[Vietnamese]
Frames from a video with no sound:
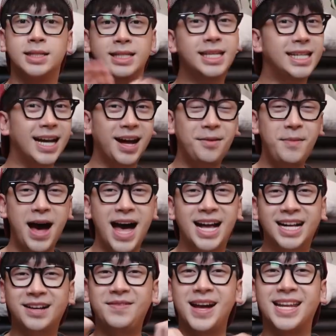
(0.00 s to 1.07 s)
Xin chào các bạn,
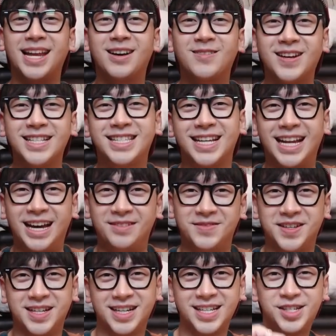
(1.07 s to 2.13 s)
các bạn đang quay trở lại
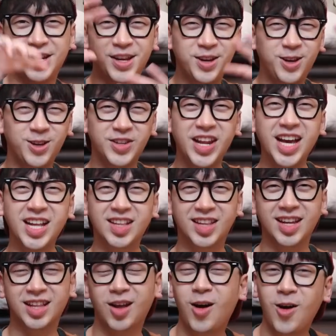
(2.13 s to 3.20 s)
với channel Ninh
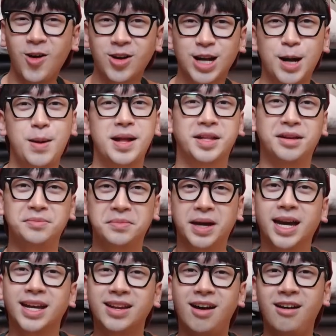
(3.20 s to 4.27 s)
Tito Các bạn thân
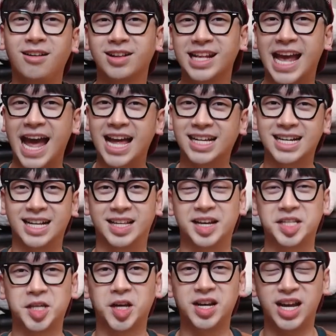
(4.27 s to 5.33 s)
mến, ở nhà ăn cả thế
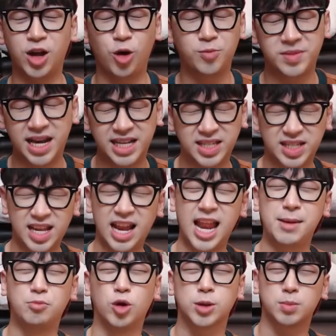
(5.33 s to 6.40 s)
giới ngày hôm nay sẽ
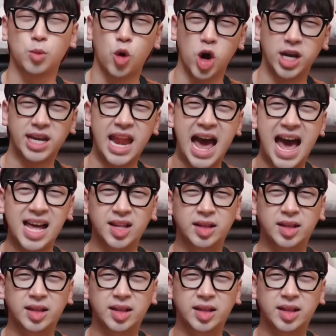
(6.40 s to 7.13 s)
là một buổi đại